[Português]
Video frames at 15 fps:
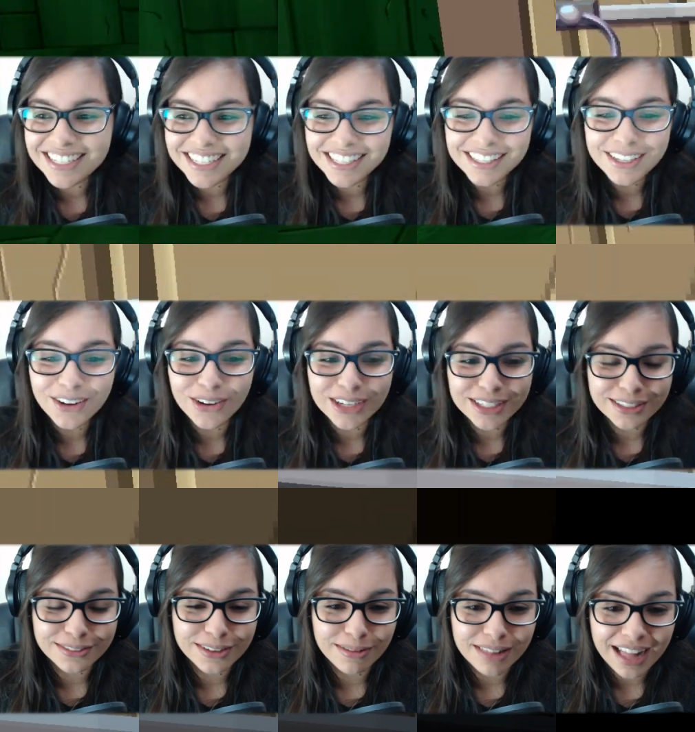sala
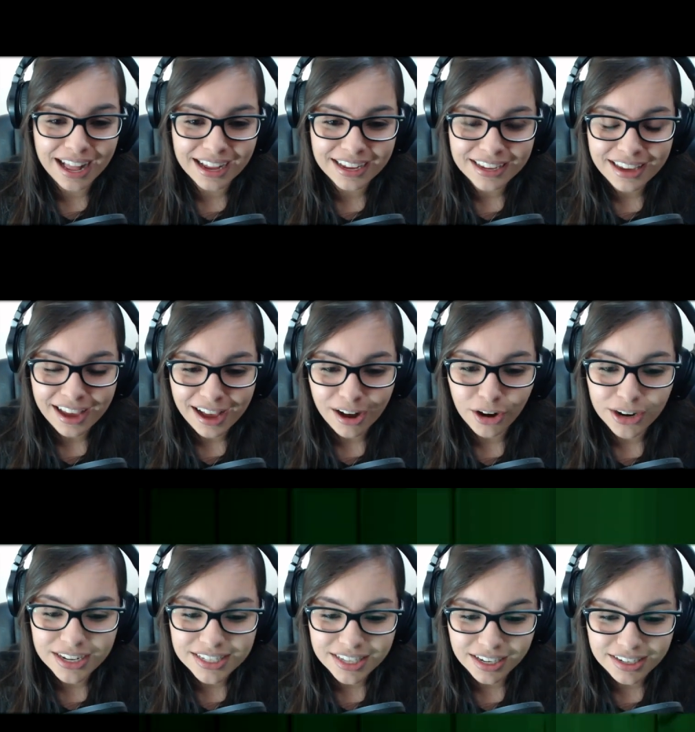108, vamos lá.
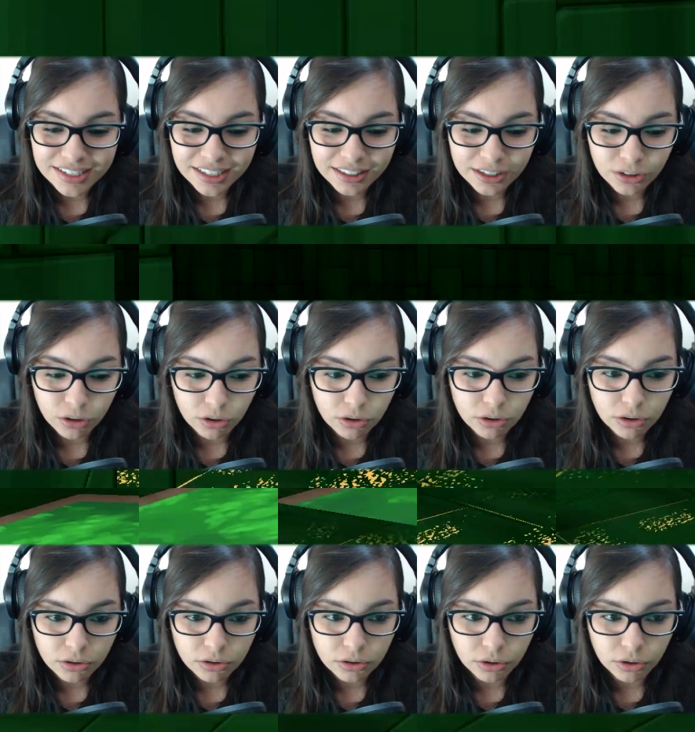Agora a é sala 109.